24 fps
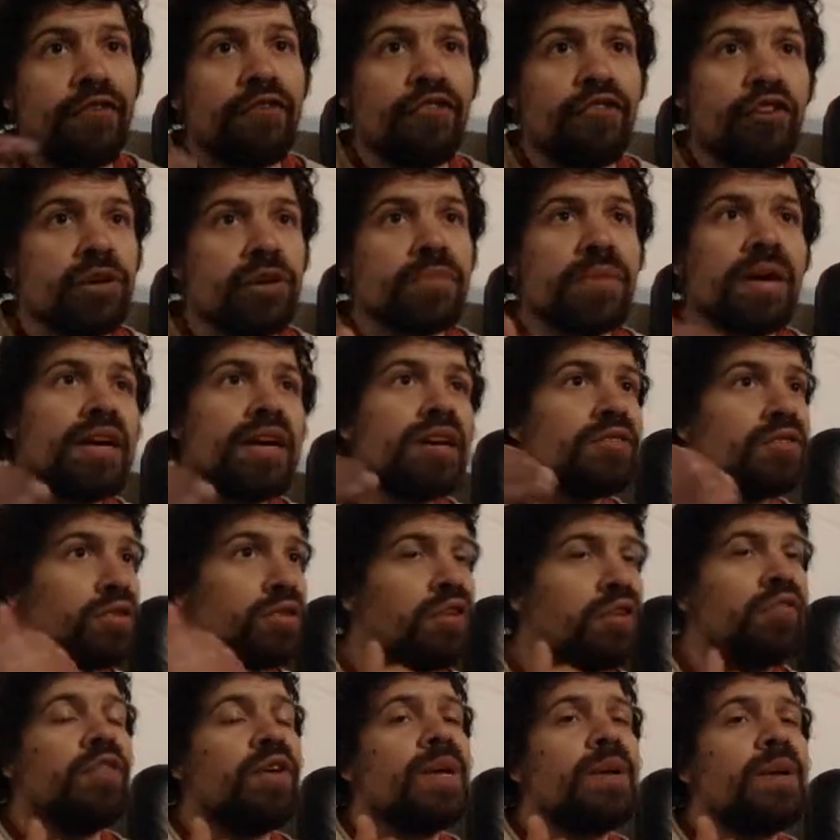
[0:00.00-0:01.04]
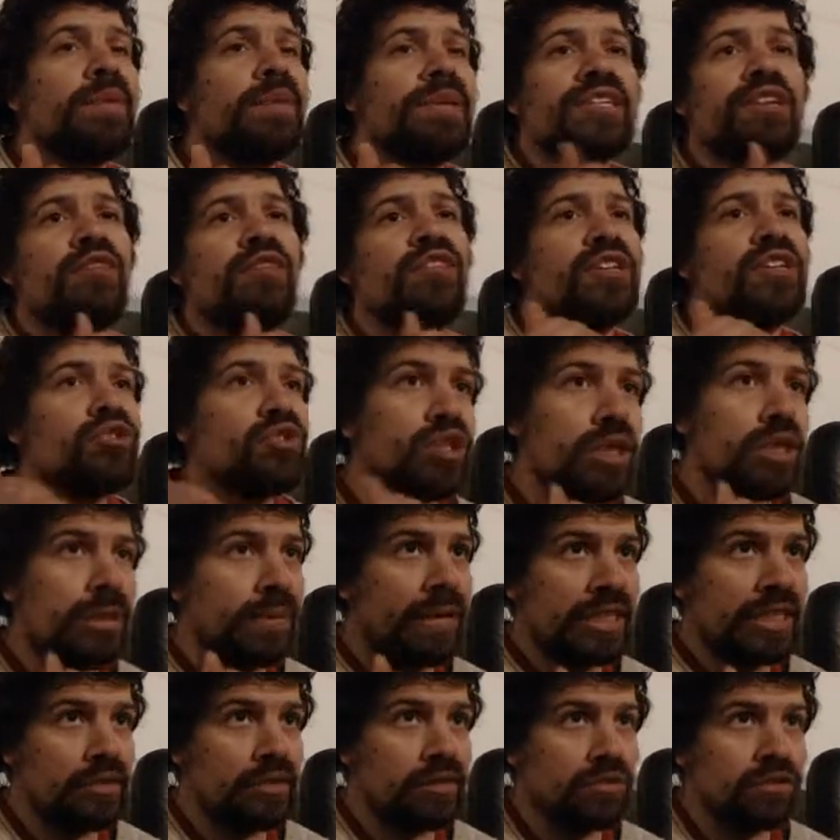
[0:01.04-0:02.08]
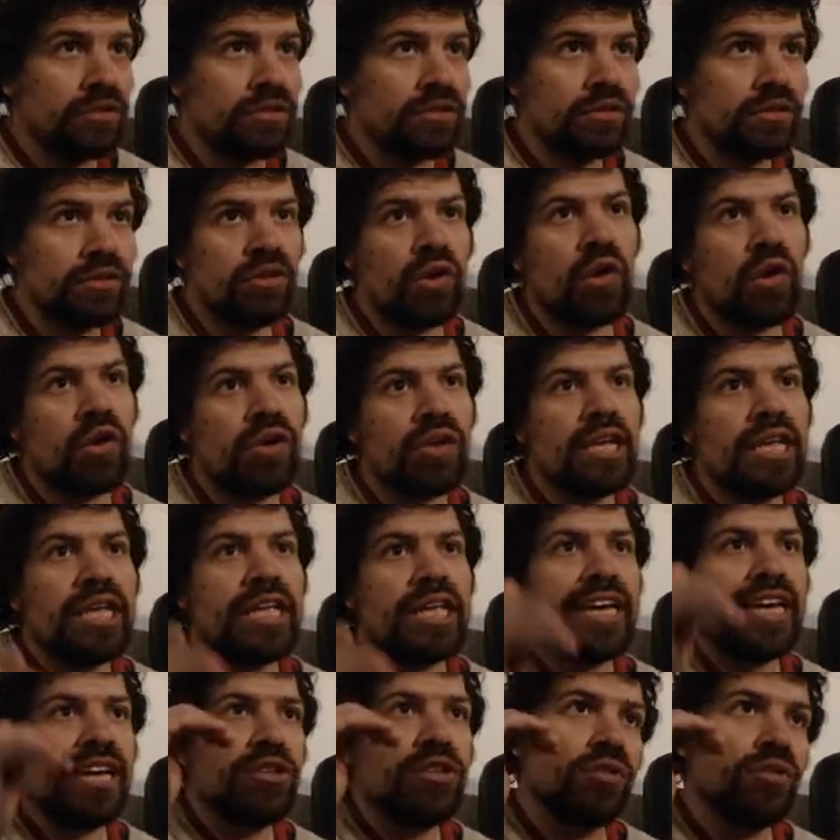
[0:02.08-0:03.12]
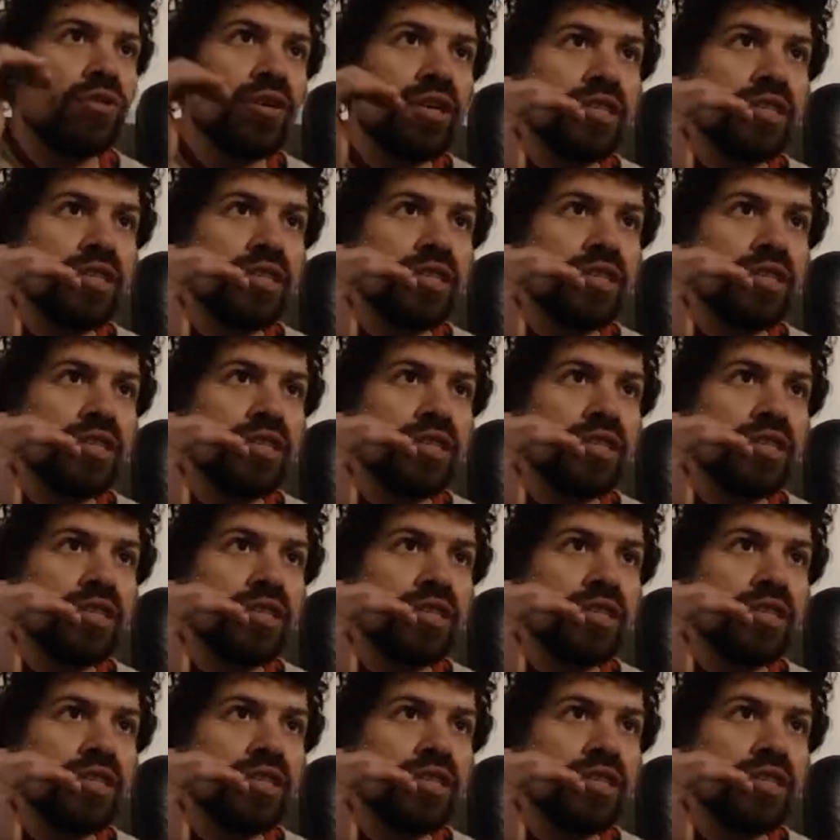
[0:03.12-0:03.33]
forma con, más efectos cinemáticos. No, esto